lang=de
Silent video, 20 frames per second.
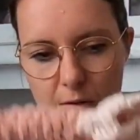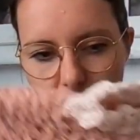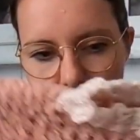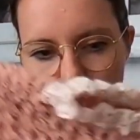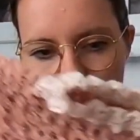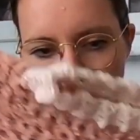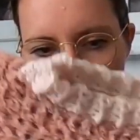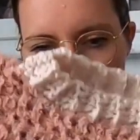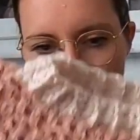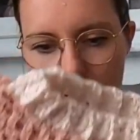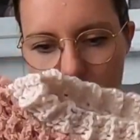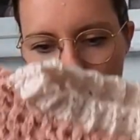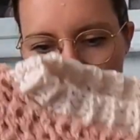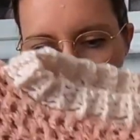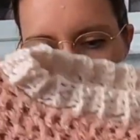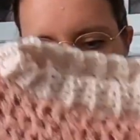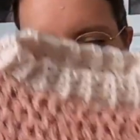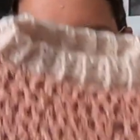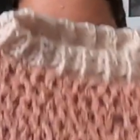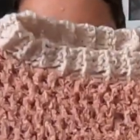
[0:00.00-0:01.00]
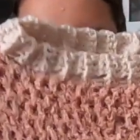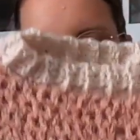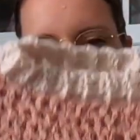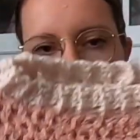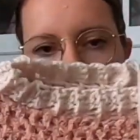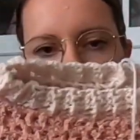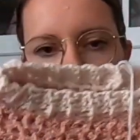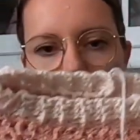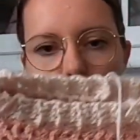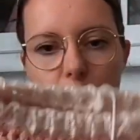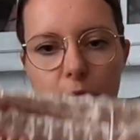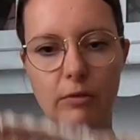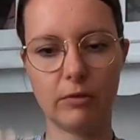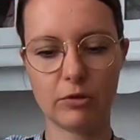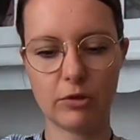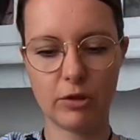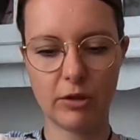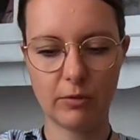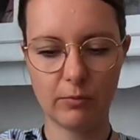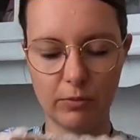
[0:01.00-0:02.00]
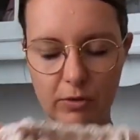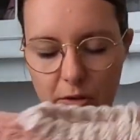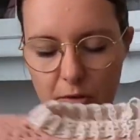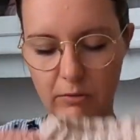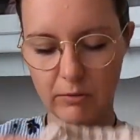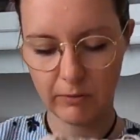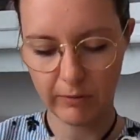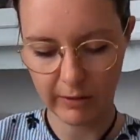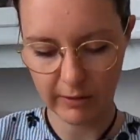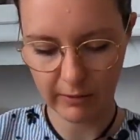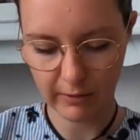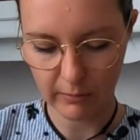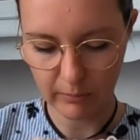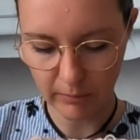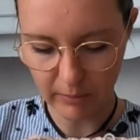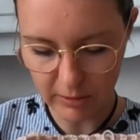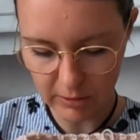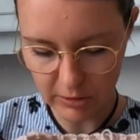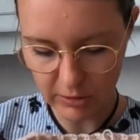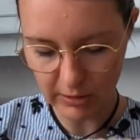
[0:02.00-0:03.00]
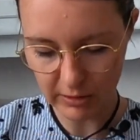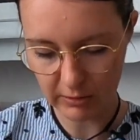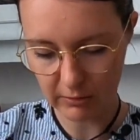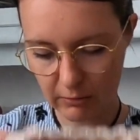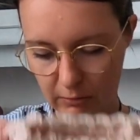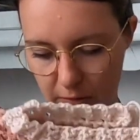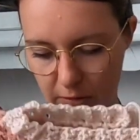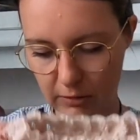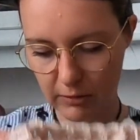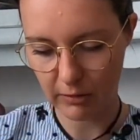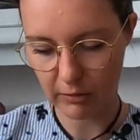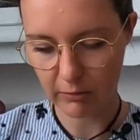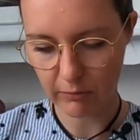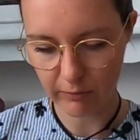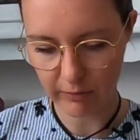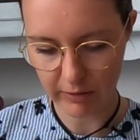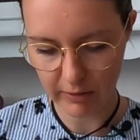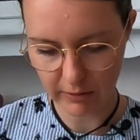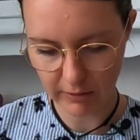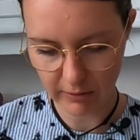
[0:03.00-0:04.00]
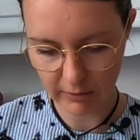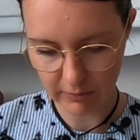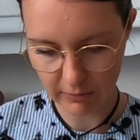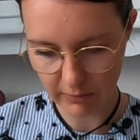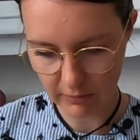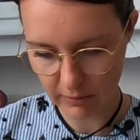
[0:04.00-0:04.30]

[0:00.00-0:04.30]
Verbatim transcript: fertig. Und alles bloß in Stäbchen und festen Maschen, also nichts Aufwendiges,